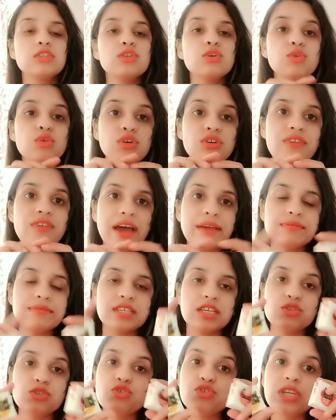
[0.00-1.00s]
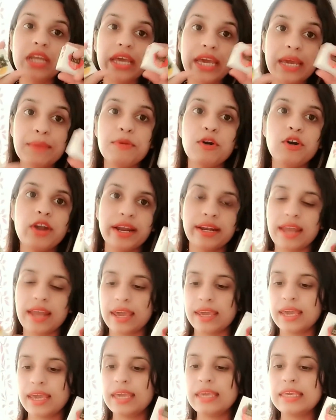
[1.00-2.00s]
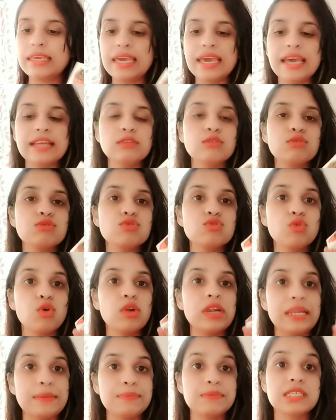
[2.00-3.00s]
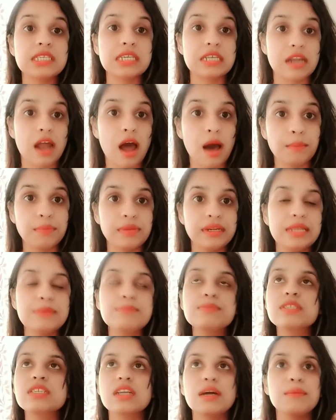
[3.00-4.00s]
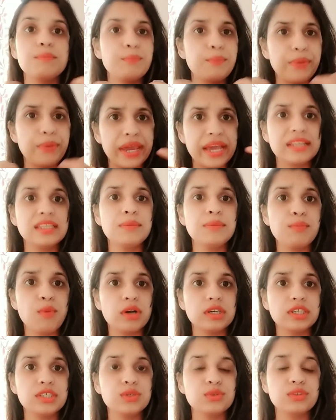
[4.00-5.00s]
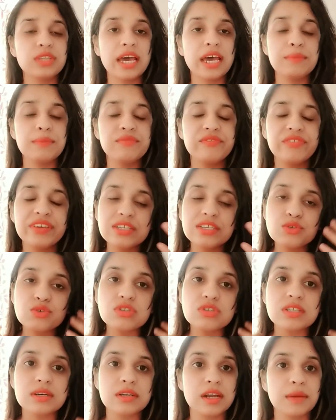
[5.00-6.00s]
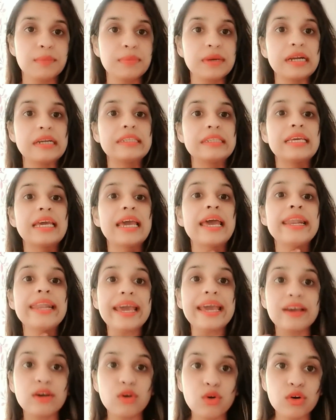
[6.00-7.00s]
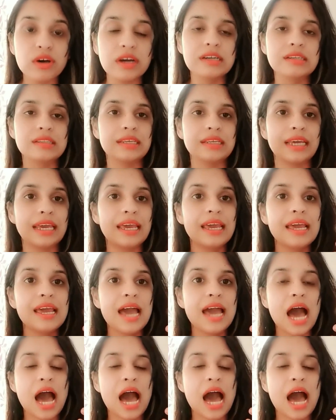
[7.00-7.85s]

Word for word: तो गुड वाइब्स के जो नए प्रोडक्ट आए हैं ये हैं दोस्तों लिप स्क्रब लिप स्क्रब बेहद इंपॉर्टेंट होता है हम फेस को स्क्रब करते हैं नेक को करते हैं